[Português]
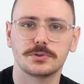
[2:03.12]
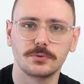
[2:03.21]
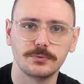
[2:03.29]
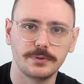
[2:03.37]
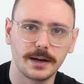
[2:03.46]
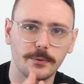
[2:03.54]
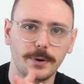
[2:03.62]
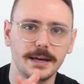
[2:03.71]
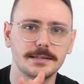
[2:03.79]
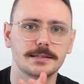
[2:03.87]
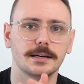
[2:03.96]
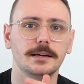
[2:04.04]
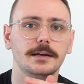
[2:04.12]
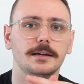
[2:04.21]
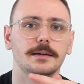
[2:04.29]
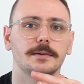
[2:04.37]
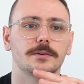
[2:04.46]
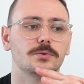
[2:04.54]
com frequência
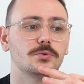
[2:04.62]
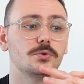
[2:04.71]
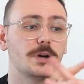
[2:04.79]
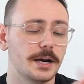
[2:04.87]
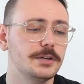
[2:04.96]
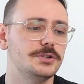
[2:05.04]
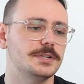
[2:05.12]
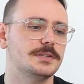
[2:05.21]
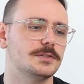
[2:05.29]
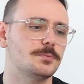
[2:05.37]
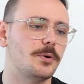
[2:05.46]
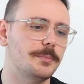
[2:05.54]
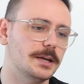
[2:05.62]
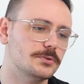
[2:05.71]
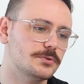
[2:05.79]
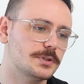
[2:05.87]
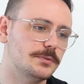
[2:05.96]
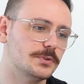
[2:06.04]
durante esses
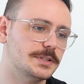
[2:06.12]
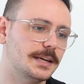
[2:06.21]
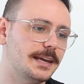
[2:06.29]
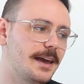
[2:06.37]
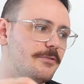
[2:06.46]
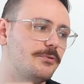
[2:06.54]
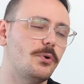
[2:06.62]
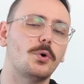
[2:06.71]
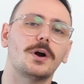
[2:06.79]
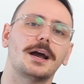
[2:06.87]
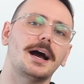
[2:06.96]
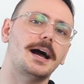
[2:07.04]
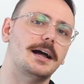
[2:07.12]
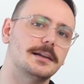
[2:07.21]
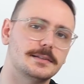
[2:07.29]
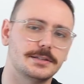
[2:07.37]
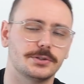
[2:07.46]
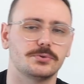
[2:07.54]
momentos que você quer focar,
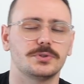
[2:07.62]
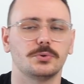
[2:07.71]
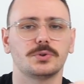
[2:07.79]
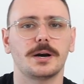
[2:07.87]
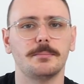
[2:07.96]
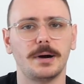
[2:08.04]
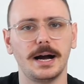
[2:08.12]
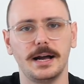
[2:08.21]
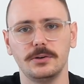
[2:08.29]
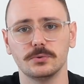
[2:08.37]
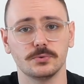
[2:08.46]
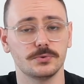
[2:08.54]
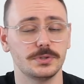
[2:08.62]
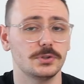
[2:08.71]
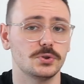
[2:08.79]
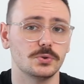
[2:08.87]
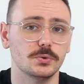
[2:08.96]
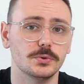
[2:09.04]
seja no seu trabalho ou nos
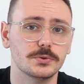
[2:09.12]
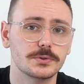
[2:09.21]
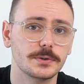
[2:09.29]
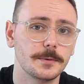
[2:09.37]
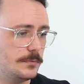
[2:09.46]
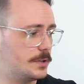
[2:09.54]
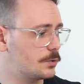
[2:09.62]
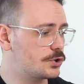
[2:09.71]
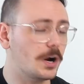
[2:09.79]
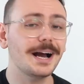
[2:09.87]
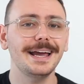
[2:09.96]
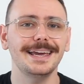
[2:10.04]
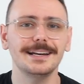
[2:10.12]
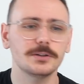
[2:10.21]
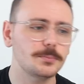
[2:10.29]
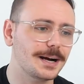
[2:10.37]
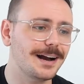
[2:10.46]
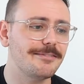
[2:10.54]
estudos. Então joga ele
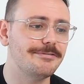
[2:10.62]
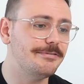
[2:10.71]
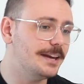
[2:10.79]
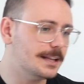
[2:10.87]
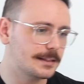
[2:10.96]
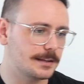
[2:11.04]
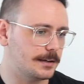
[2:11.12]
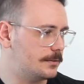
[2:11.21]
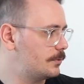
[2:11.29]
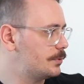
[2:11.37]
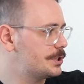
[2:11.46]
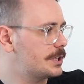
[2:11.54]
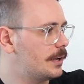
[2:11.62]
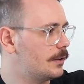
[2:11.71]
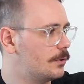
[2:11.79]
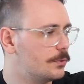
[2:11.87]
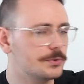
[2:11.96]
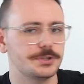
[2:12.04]
numa gaveta ou deixa
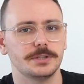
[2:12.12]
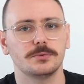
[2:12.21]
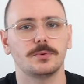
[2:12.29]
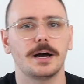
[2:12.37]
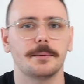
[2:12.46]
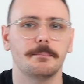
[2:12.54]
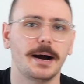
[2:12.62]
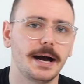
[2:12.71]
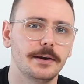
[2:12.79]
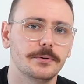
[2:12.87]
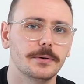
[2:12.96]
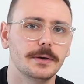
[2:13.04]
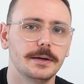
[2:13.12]
longe num armário